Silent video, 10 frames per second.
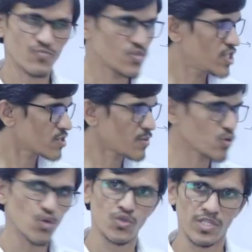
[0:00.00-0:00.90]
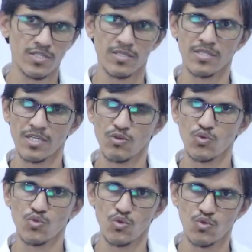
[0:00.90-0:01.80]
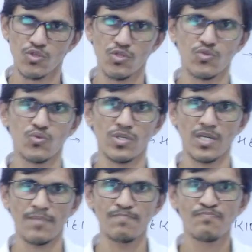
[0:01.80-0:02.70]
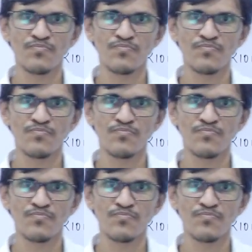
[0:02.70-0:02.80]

जिसमें दो सदस्य थे उन दोनों सदस्यों के नाम